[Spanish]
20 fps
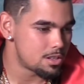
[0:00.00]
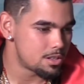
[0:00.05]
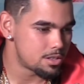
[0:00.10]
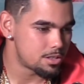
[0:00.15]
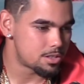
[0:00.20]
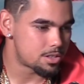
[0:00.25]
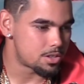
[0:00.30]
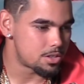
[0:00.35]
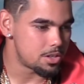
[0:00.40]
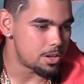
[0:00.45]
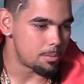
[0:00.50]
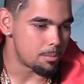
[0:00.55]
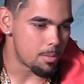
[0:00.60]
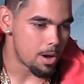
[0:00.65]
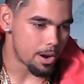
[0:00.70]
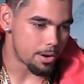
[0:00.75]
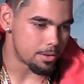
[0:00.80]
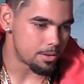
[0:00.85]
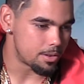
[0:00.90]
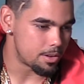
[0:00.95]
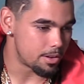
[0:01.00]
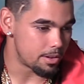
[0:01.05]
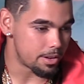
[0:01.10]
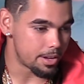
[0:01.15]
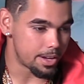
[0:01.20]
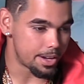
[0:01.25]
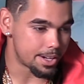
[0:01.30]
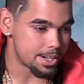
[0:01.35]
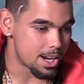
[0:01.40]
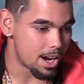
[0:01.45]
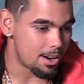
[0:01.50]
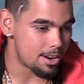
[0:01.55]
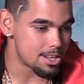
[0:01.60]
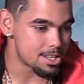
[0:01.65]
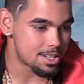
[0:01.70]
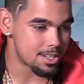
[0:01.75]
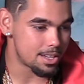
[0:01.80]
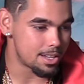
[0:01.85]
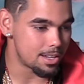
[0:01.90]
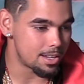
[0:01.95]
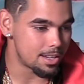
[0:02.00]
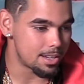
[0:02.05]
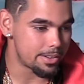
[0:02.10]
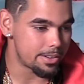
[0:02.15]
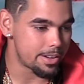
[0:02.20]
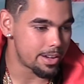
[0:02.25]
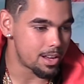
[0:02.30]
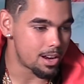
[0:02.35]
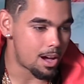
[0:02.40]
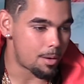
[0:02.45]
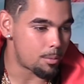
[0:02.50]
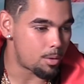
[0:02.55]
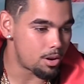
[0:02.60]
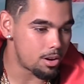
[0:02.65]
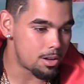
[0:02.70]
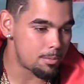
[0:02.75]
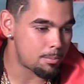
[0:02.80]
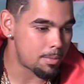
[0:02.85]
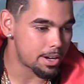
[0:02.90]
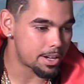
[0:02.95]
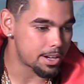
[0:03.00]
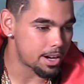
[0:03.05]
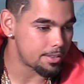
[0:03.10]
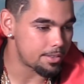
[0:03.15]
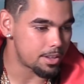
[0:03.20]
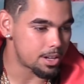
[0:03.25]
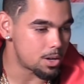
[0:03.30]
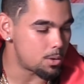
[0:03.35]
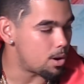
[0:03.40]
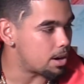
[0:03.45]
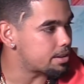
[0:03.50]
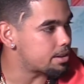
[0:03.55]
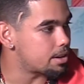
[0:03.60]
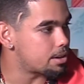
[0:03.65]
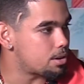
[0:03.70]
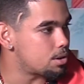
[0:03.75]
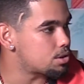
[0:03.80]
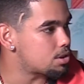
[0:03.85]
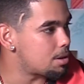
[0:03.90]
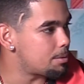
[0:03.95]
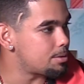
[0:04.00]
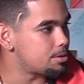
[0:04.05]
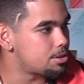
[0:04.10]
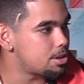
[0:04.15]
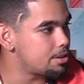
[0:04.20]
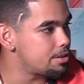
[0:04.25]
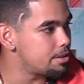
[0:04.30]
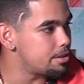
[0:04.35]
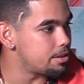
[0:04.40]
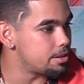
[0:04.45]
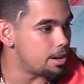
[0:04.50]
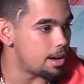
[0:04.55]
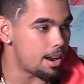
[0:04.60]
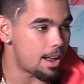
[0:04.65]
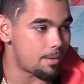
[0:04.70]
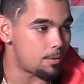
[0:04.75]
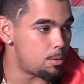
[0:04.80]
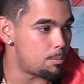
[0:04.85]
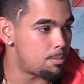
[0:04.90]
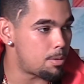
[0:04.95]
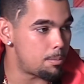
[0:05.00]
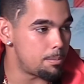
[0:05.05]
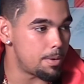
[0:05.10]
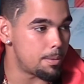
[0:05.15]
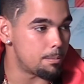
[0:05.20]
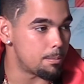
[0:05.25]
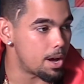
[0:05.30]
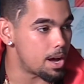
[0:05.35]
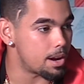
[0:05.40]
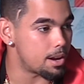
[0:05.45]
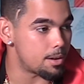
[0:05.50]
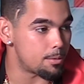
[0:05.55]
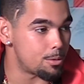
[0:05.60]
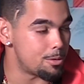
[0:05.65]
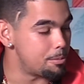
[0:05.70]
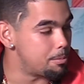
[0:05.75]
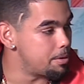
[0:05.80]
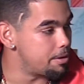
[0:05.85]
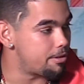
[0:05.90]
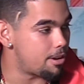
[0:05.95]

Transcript: Sí, hermano, es que a veces el amor es más grande que cualquier cosa, ¿me entiendes? Y el amor por mi hermana, por mi